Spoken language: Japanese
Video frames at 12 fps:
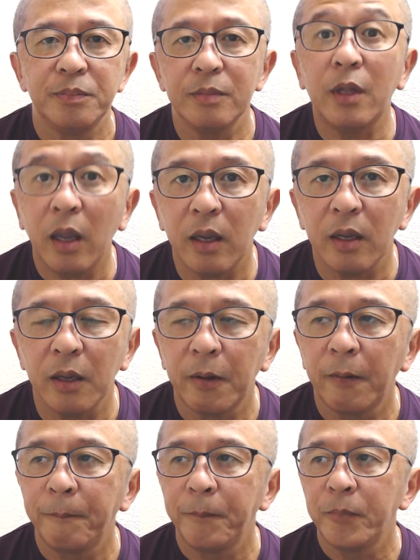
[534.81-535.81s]
で、
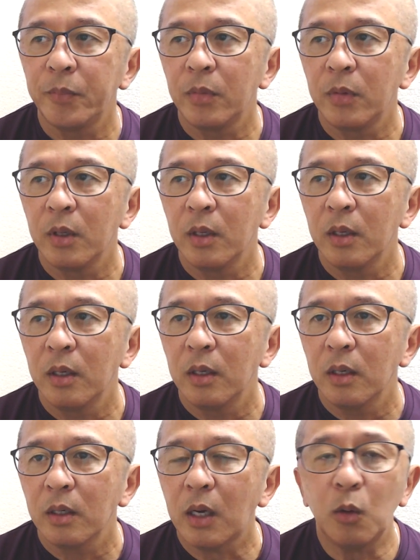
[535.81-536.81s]

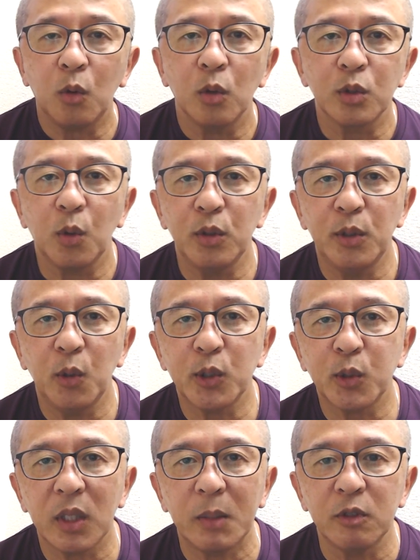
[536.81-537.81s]
過去そういう労
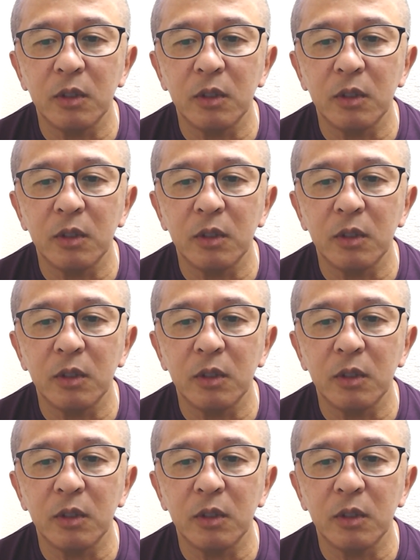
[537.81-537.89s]
使トラブル